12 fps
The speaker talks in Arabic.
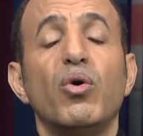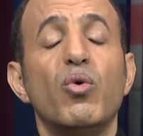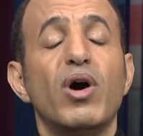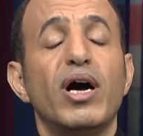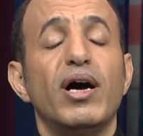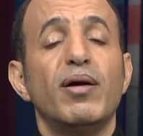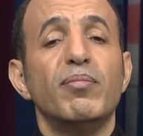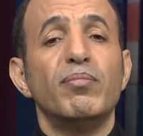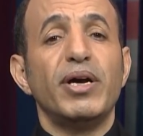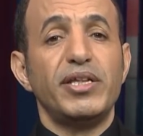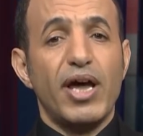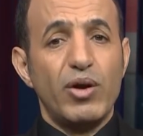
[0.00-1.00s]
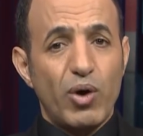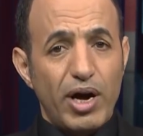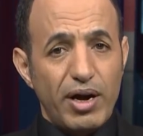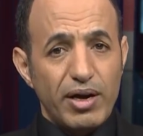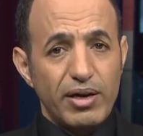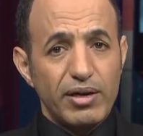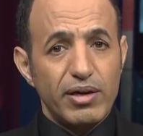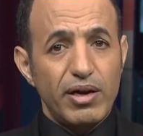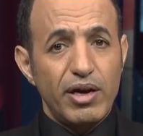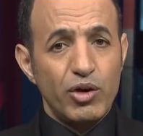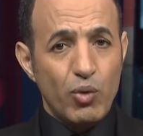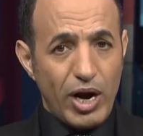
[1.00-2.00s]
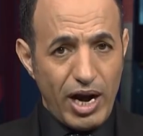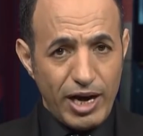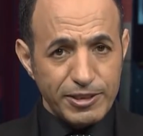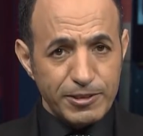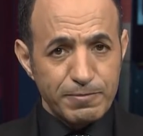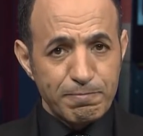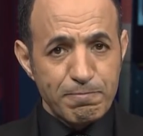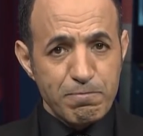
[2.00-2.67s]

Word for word: هو ميدانها إن وقعت